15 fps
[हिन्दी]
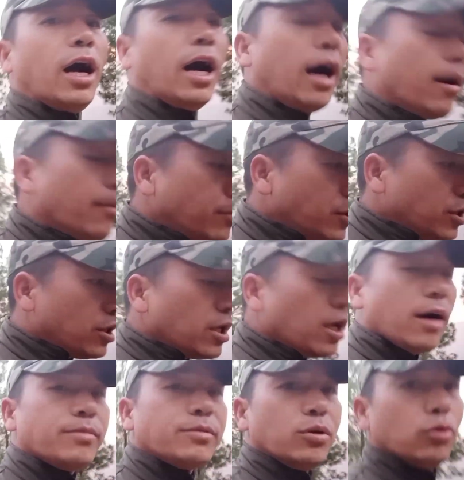आप जितना
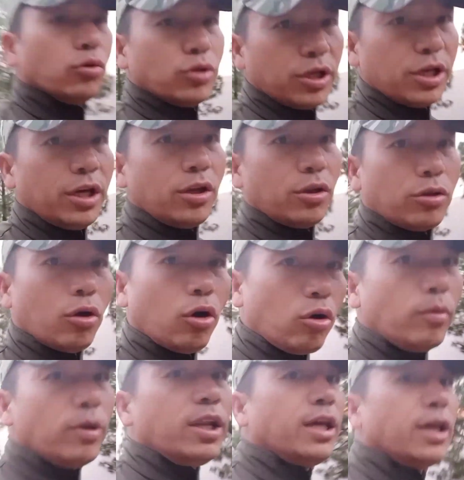आपसे हो सके
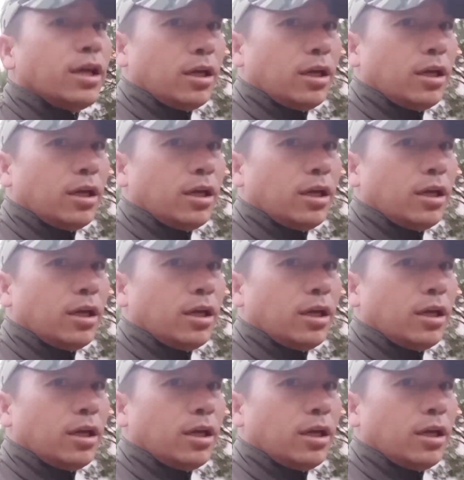नॉर्मली